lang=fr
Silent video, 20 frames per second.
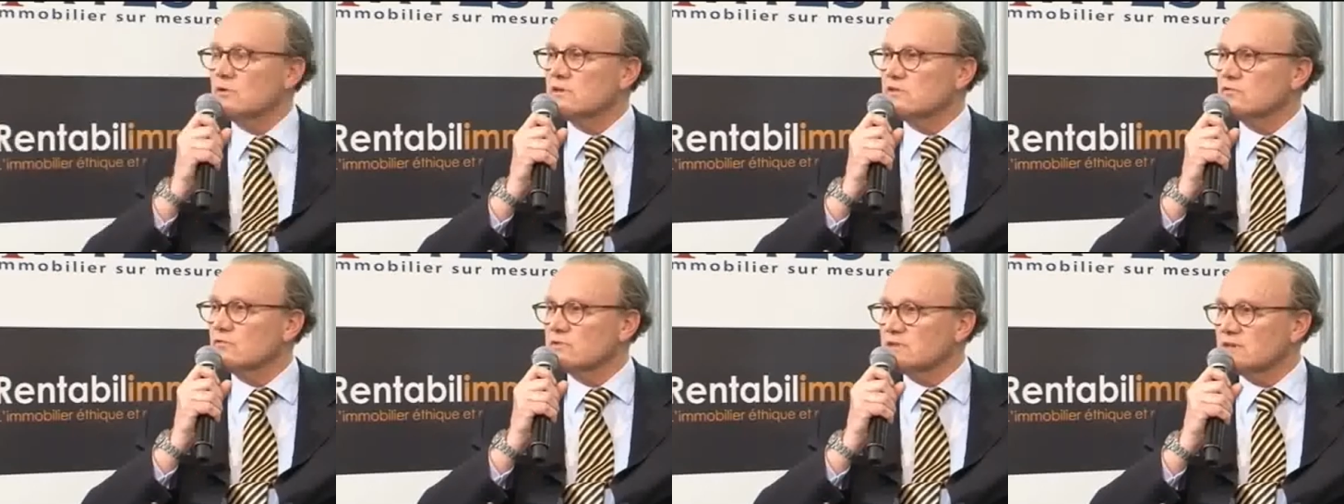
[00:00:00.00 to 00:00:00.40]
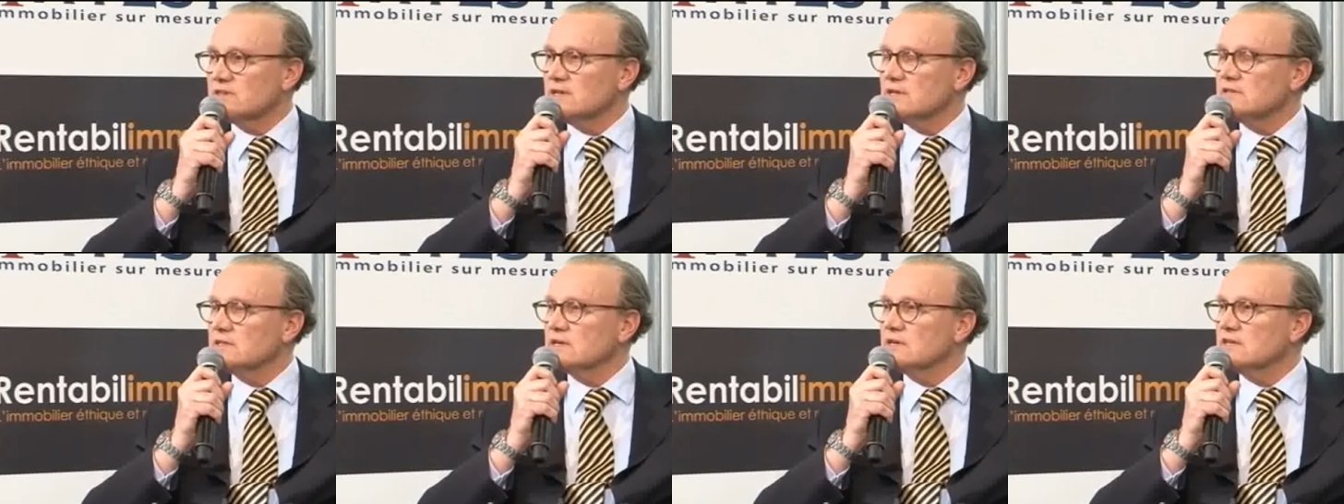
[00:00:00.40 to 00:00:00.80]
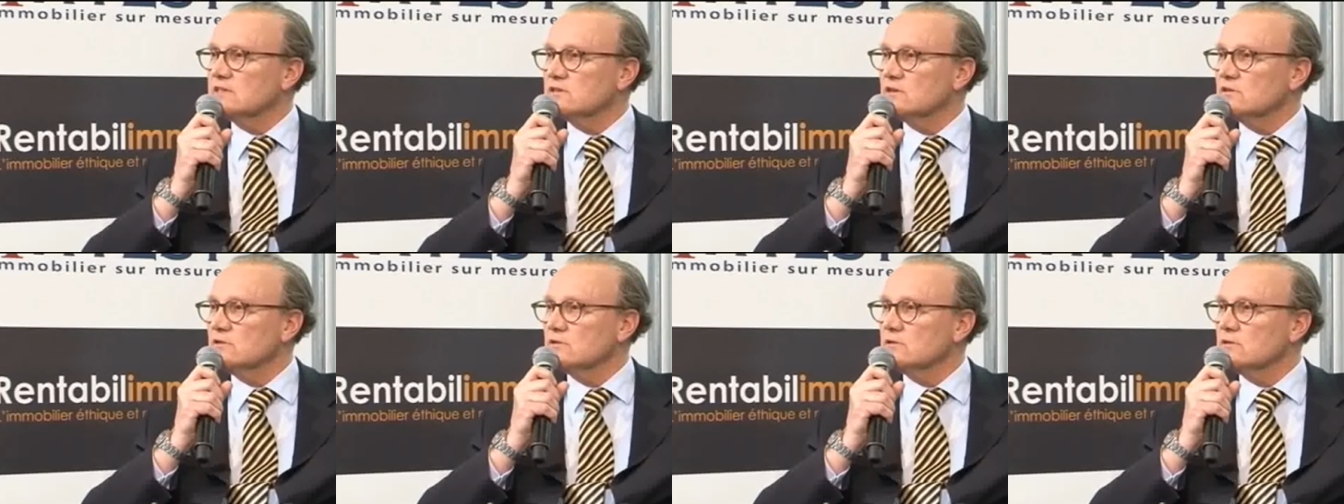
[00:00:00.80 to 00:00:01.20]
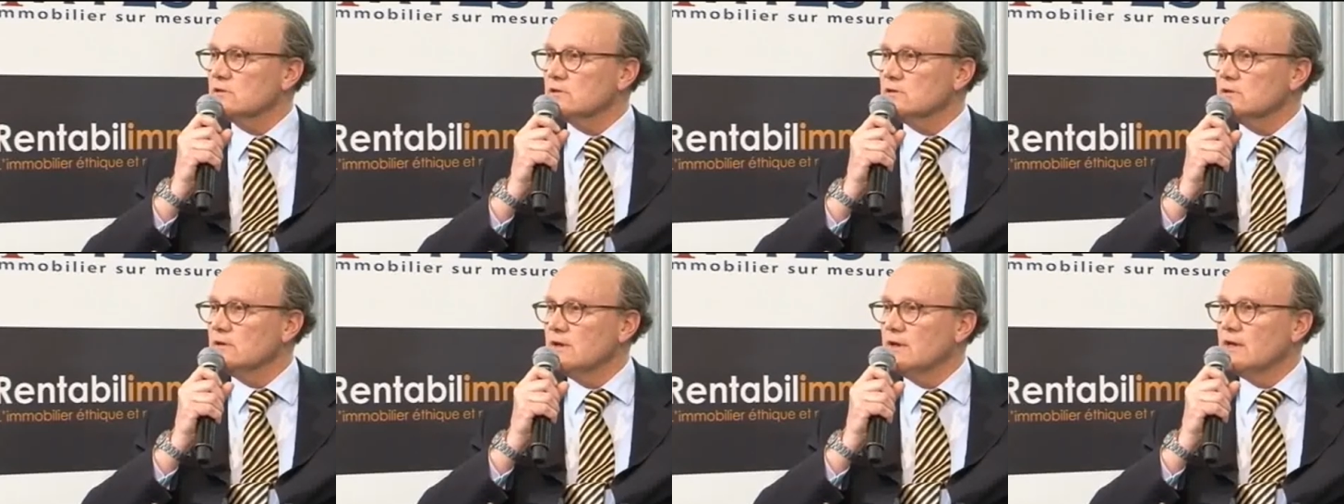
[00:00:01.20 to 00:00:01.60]
qui sont très intéressantes.
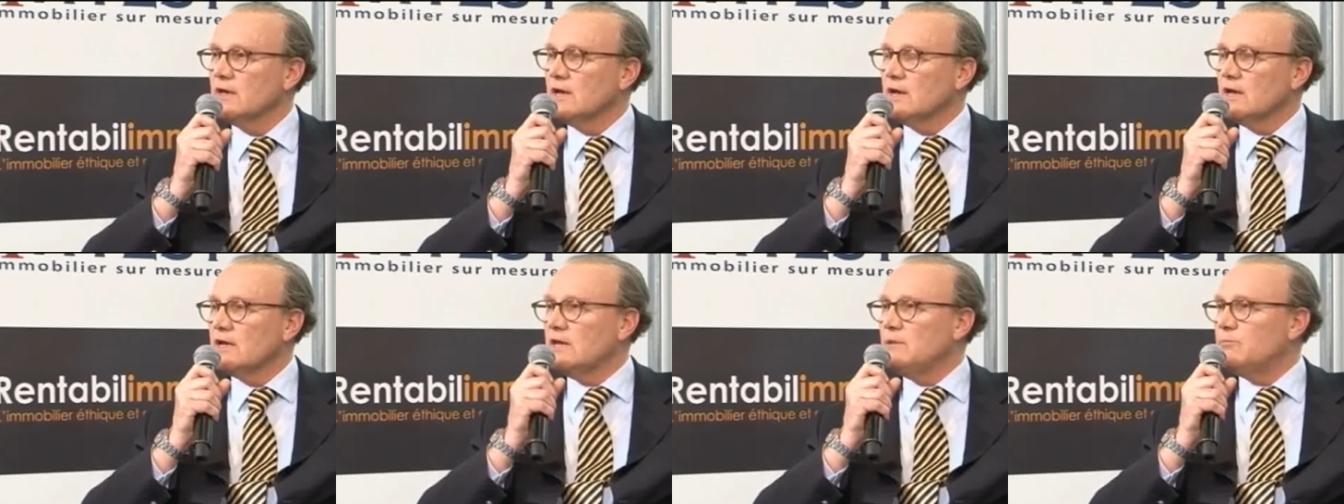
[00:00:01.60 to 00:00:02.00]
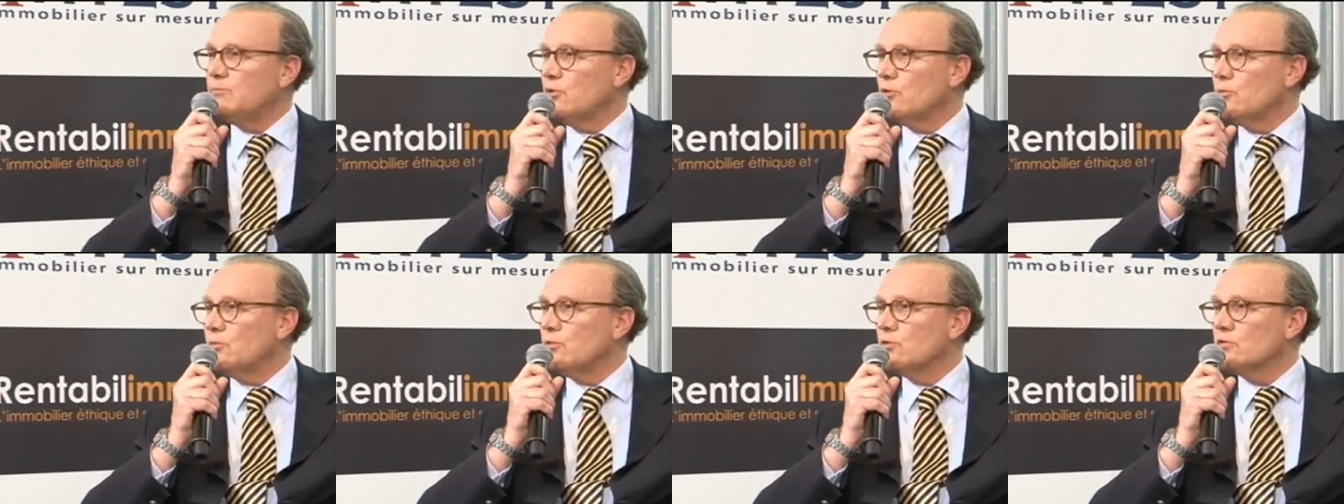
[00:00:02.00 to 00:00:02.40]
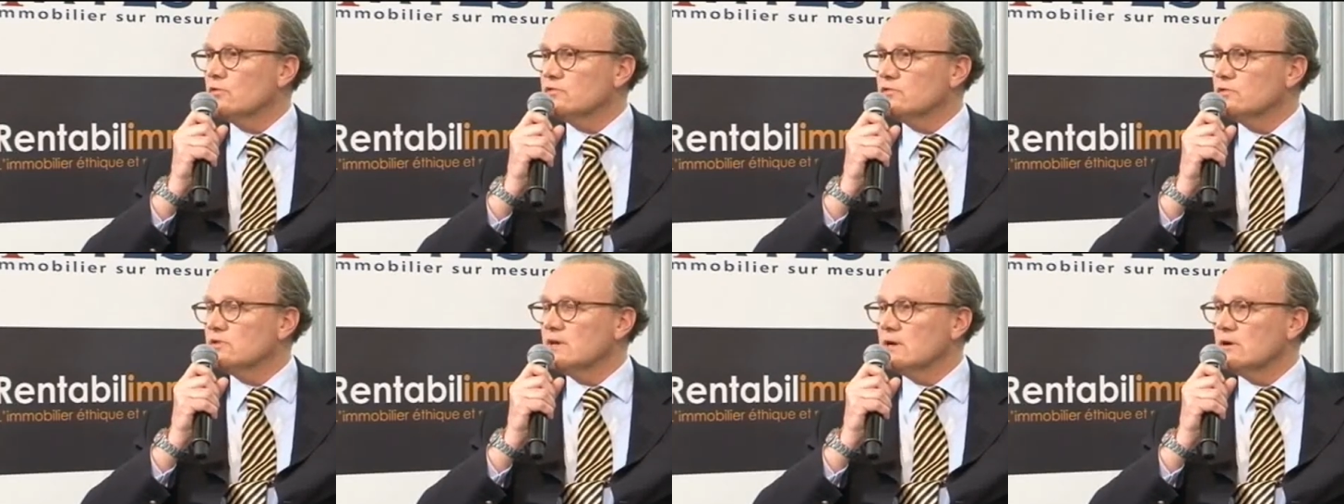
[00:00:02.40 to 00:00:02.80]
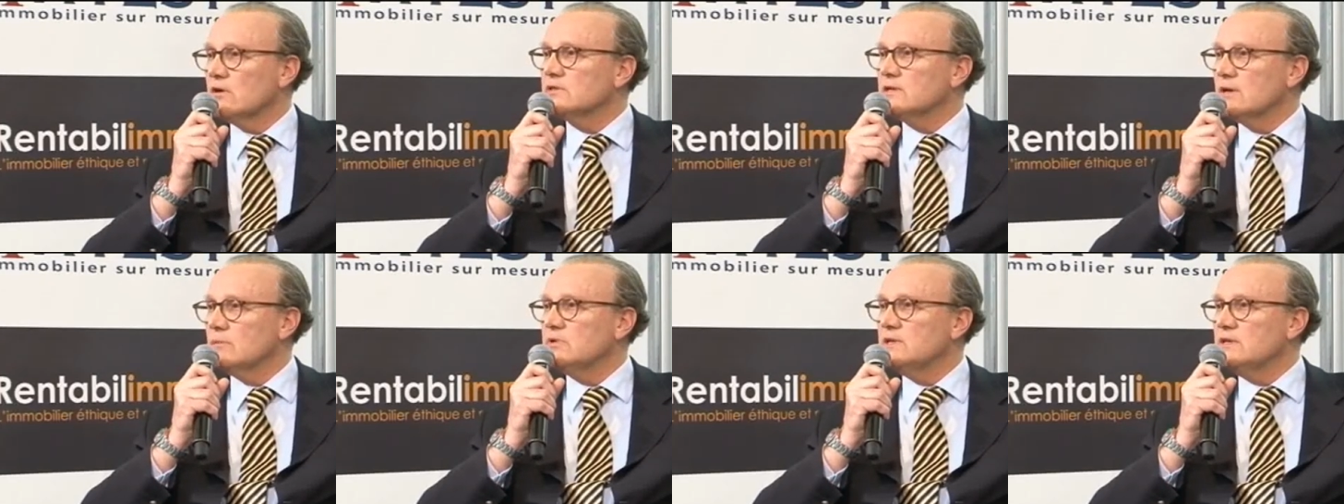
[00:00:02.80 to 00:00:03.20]
Ils proposent des
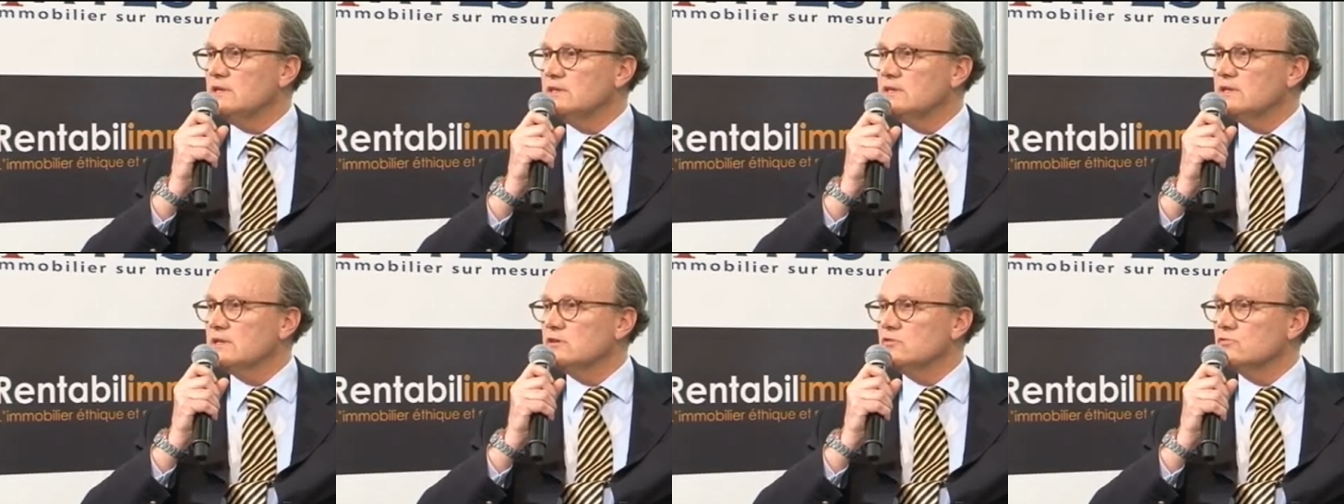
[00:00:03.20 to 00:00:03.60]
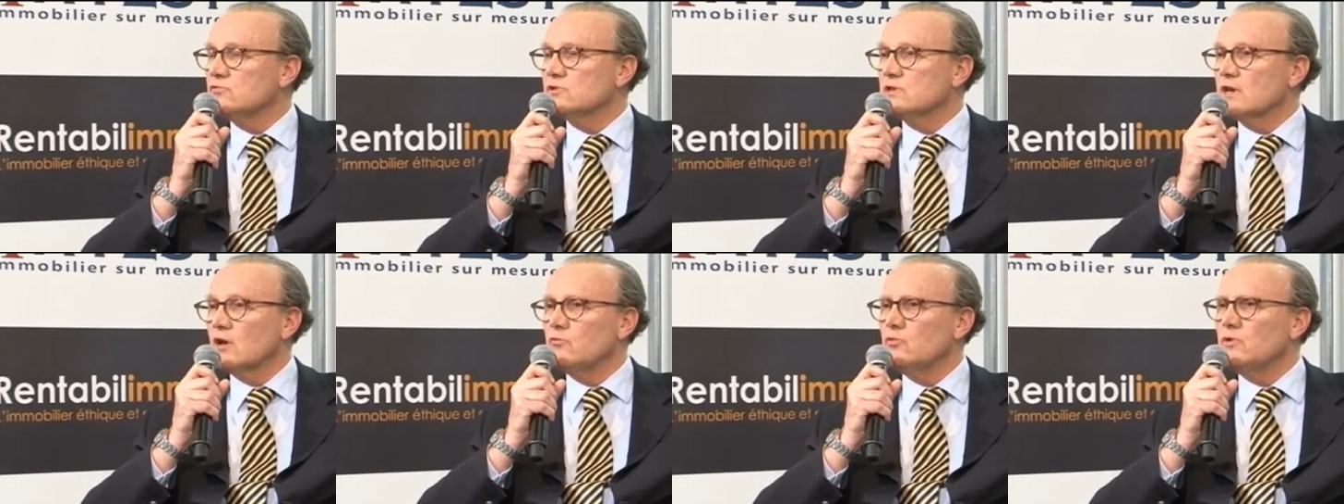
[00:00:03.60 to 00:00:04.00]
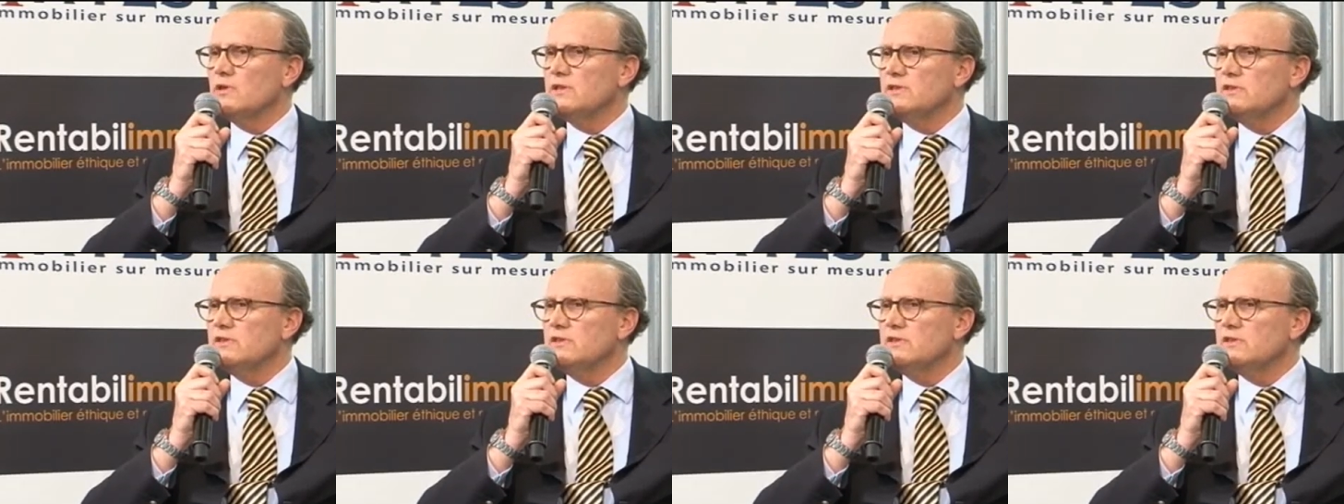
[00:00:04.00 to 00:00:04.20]
rentabilités jusqu'à 8,